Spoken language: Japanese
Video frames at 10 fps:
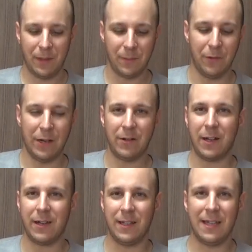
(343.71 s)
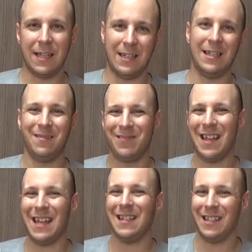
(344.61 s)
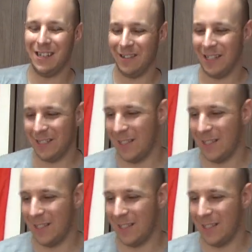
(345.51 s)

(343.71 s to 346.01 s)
燃えるから手に大変になるです